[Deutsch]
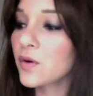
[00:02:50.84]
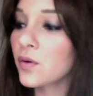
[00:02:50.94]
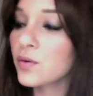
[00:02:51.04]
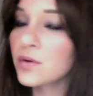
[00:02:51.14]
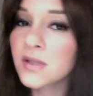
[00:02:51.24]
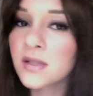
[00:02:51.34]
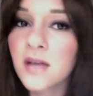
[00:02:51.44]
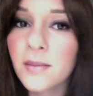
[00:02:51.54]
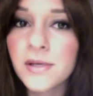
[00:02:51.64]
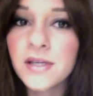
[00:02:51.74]
Und
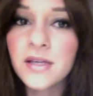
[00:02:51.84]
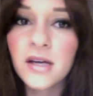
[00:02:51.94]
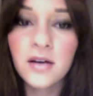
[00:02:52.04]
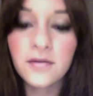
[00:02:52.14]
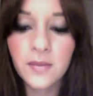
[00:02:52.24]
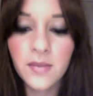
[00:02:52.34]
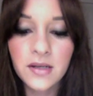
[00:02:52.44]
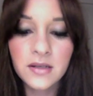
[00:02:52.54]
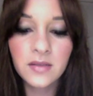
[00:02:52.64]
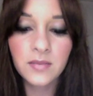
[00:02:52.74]
dann habe ich äh,
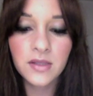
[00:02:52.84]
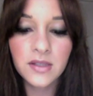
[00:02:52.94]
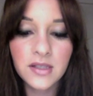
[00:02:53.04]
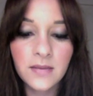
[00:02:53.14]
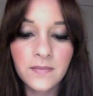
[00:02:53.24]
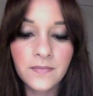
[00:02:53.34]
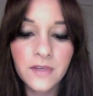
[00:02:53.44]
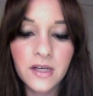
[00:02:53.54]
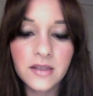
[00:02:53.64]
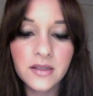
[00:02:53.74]
verblendet mit dem
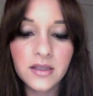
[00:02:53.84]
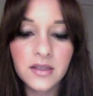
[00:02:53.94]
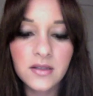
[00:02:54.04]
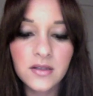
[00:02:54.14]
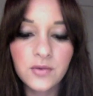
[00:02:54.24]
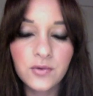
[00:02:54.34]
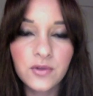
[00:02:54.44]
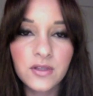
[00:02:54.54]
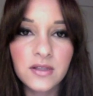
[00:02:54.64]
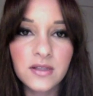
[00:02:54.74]
Catrice Nude
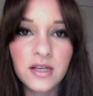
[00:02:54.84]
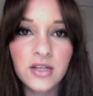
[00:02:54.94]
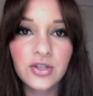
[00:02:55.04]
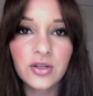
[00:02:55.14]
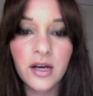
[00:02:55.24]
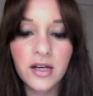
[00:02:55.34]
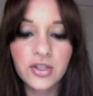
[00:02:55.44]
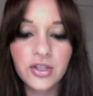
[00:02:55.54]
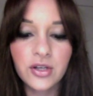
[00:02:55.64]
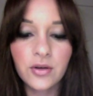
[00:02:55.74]
Sensation
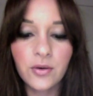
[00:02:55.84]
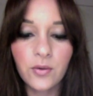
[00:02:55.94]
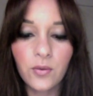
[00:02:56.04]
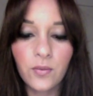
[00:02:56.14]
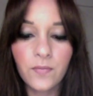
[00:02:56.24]
Eyeshadow.